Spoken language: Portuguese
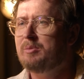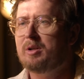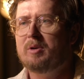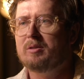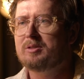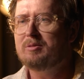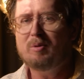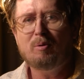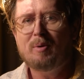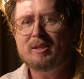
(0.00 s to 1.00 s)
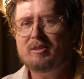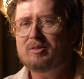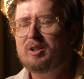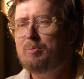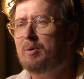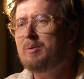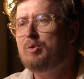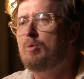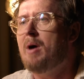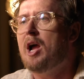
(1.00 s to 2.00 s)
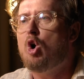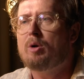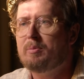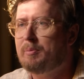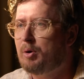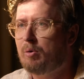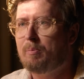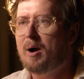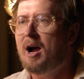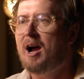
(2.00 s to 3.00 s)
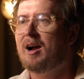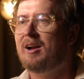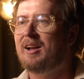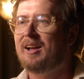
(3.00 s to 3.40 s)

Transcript: meu irmão. Isso é uma bobagem, eu tenho um problema muito maior para me preocupar.